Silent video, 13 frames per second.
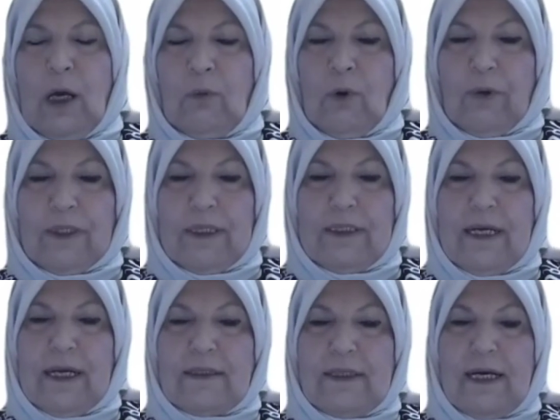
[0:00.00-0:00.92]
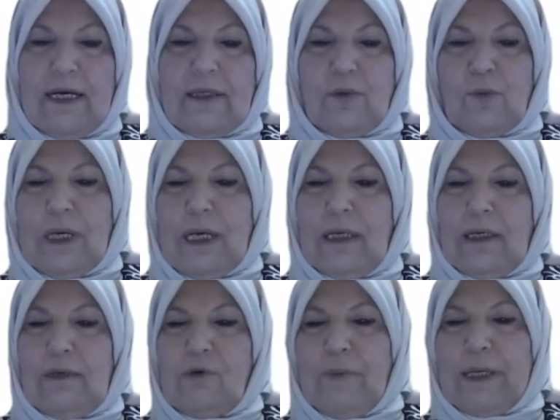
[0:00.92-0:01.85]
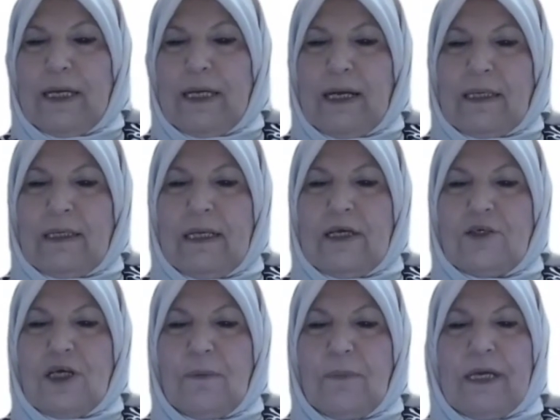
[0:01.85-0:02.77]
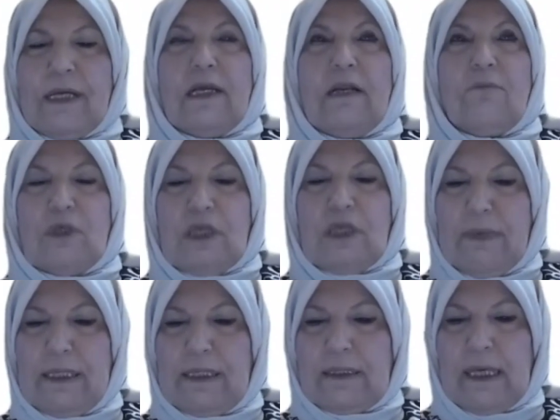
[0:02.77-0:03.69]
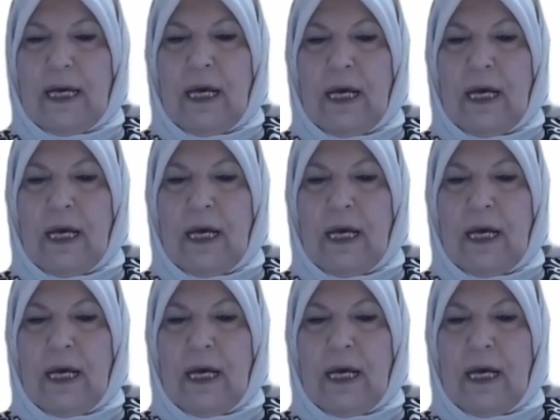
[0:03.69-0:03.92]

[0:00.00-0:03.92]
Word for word: ووضع الدراسات وخلق المبادرات الإيجابية المتميزة